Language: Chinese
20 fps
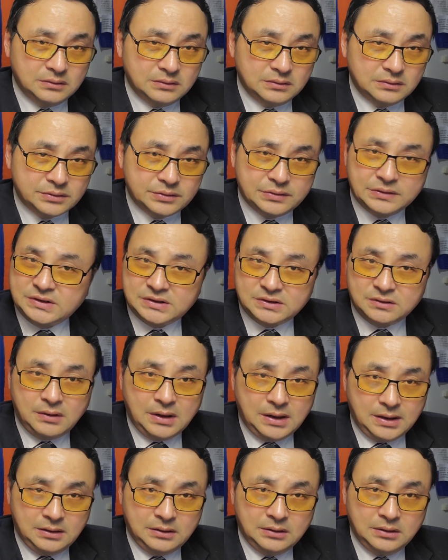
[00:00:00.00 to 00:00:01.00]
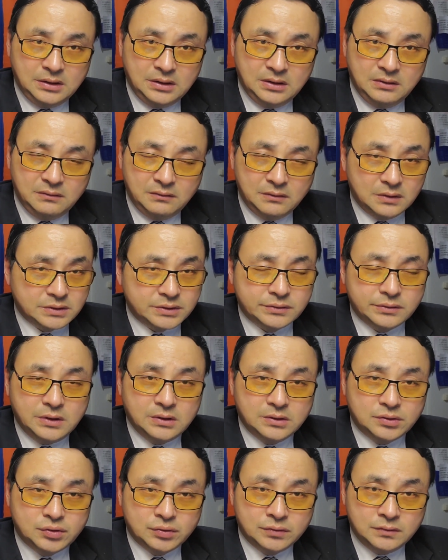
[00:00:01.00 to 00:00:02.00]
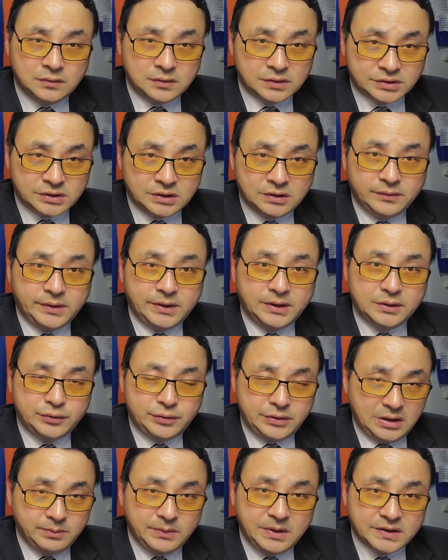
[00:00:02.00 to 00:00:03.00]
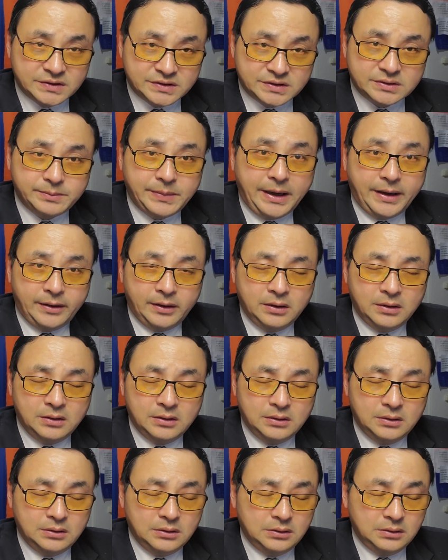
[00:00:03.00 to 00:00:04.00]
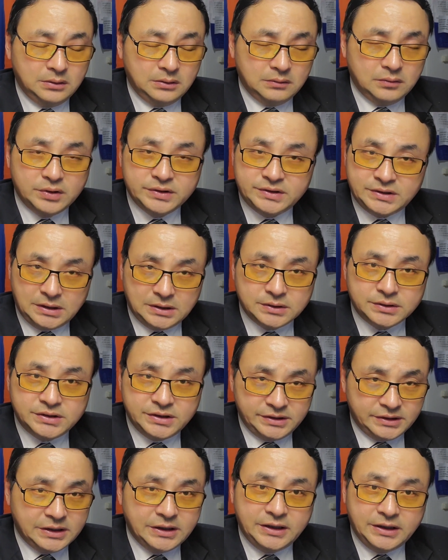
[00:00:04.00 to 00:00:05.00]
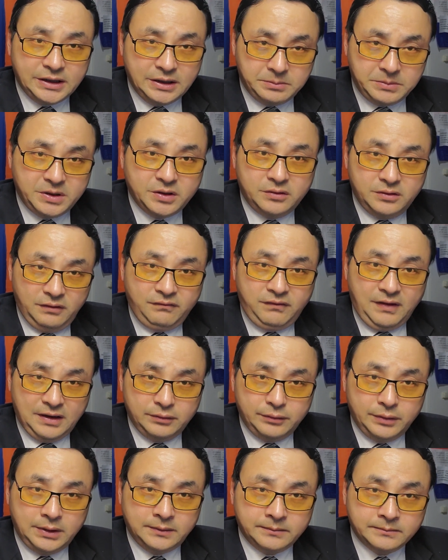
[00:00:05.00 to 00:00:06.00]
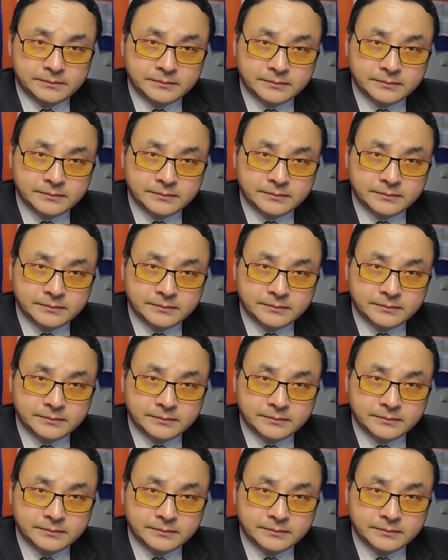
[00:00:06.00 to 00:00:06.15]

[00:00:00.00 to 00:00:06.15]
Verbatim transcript: 说实话，我说中国社会的全面失败，我想现在应该没有人反对。